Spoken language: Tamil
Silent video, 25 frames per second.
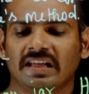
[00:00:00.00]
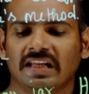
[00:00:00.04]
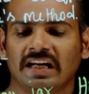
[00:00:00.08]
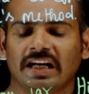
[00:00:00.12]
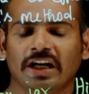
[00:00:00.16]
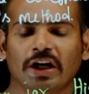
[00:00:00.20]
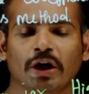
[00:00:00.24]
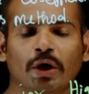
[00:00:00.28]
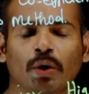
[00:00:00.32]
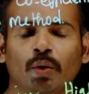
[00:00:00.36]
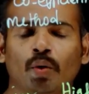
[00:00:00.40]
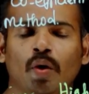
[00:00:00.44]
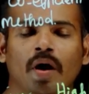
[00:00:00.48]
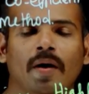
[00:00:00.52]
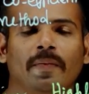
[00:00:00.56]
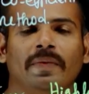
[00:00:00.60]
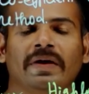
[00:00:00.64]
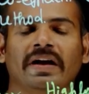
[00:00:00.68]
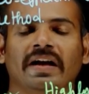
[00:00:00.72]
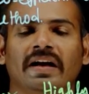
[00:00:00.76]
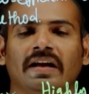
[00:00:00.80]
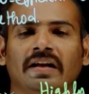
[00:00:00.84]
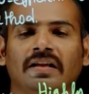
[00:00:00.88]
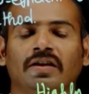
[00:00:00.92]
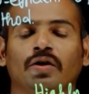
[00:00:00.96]
இதில் நியூ
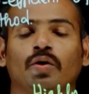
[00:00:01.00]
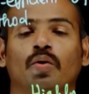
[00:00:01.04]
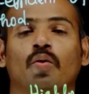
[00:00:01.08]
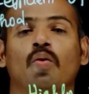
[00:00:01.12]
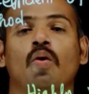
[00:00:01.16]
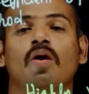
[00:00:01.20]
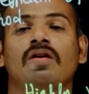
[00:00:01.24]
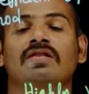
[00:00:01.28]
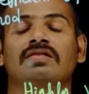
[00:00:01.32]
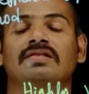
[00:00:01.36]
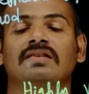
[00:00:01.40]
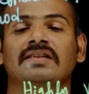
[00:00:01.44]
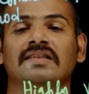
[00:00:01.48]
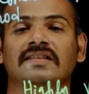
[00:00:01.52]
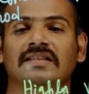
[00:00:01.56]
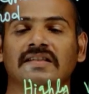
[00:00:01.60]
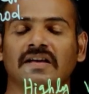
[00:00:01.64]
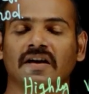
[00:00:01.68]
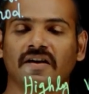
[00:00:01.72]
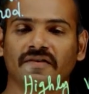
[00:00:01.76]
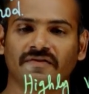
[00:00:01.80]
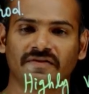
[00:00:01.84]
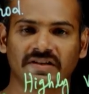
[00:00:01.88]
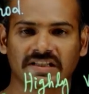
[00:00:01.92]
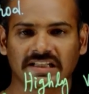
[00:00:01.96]
அப்படின்றது கோஎசன்ஸ்
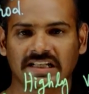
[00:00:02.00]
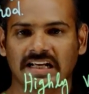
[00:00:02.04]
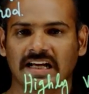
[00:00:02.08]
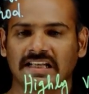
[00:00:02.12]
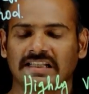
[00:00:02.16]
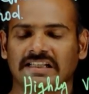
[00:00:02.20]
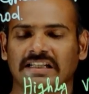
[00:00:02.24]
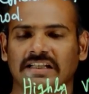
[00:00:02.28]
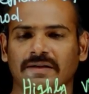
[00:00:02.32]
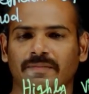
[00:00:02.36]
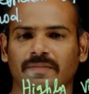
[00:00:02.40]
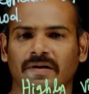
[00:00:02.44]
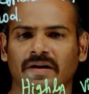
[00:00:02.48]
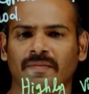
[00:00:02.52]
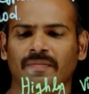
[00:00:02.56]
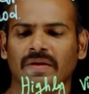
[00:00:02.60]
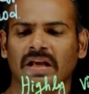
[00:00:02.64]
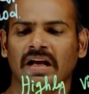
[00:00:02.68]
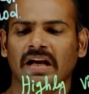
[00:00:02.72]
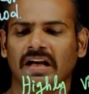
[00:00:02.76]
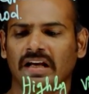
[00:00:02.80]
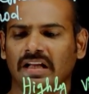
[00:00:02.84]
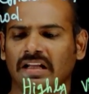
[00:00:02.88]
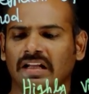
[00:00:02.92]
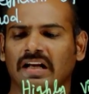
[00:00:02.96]
ஆஃப் விஸ்காஸ்டிப்பா
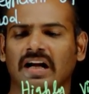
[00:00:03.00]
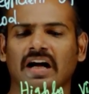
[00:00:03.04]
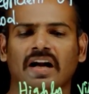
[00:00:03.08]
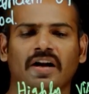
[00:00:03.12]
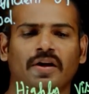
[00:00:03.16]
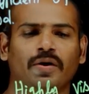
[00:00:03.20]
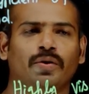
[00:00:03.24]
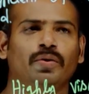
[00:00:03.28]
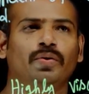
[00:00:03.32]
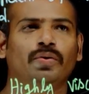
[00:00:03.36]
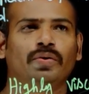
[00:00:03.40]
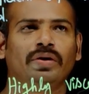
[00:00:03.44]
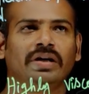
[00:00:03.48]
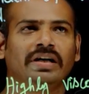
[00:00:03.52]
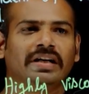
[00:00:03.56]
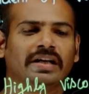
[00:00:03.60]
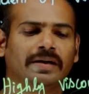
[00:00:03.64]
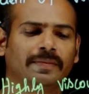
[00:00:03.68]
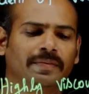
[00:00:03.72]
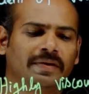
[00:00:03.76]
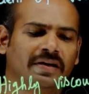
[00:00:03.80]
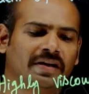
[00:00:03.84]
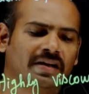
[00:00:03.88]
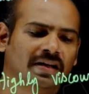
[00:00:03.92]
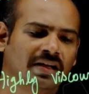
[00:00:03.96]
இதுக்கான யூனிட்
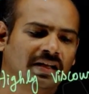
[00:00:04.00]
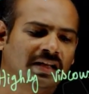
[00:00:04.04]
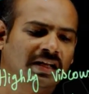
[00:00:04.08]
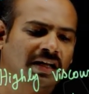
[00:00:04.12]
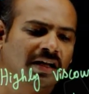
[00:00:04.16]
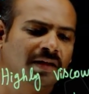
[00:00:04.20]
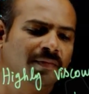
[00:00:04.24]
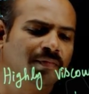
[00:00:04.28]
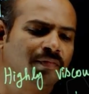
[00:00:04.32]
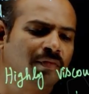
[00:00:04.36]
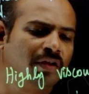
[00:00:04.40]
அப்படின்றத